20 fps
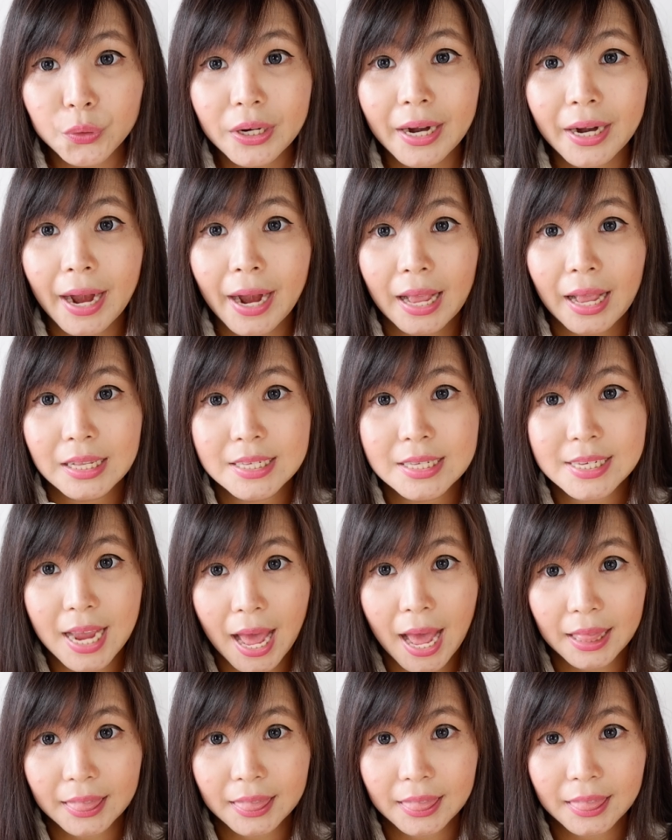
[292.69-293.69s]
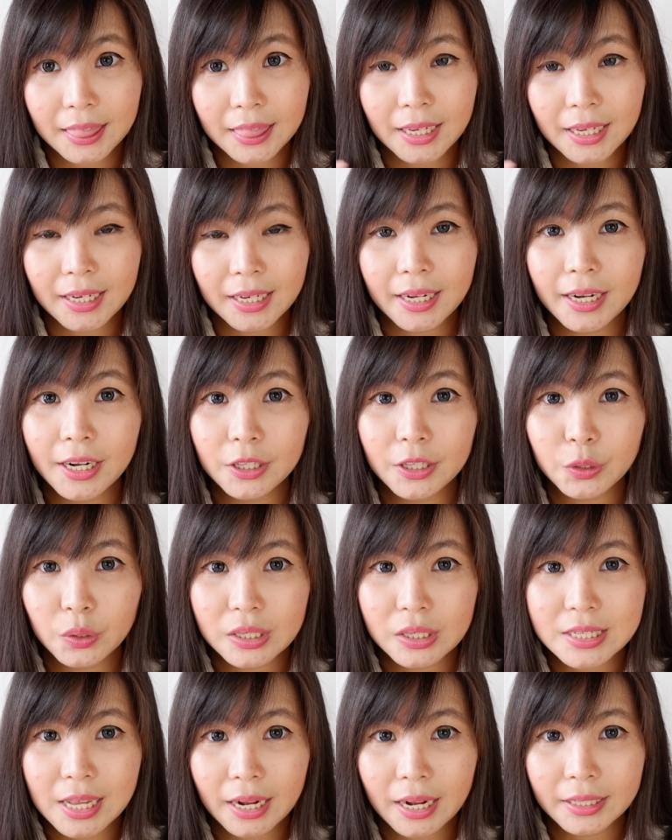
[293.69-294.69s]
derajat ini ada
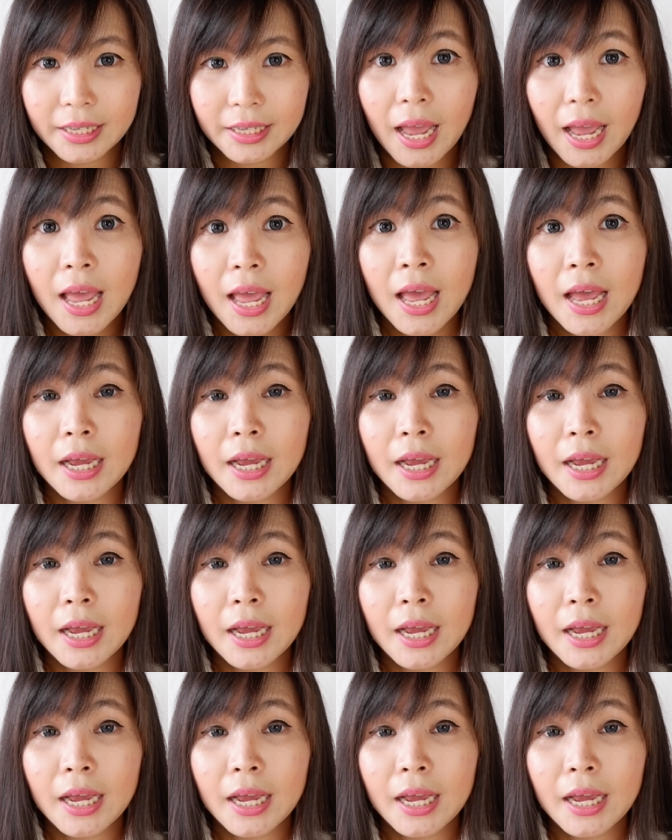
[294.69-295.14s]
tulisannya